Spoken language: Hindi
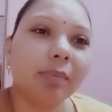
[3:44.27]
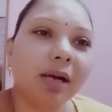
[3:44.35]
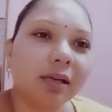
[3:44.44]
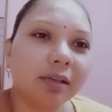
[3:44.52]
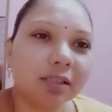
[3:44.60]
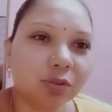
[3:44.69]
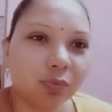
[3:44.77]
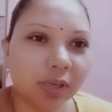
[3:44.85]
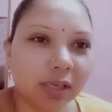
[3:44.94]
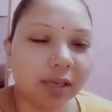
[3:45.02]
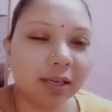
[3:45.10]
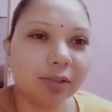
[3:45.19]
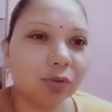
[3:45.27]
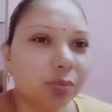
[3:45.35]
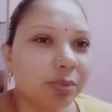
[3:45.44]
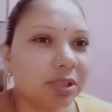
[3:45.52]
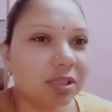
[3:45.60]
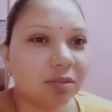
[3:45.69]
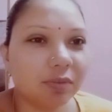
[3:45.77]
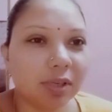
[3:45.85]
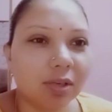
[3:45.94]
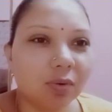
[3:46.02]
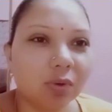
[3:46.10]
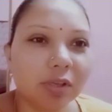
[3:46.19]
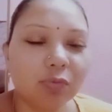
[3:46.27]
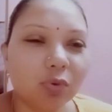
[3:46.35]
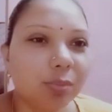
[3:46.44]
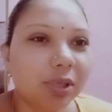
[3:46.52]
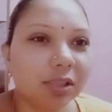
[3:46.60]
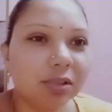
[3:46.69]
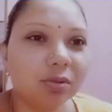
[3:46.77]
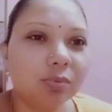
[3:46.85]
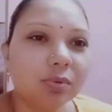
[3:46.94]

कभाक रस वगैरह एक दो बिस्किट वगैरह हो गई वो मैं लेती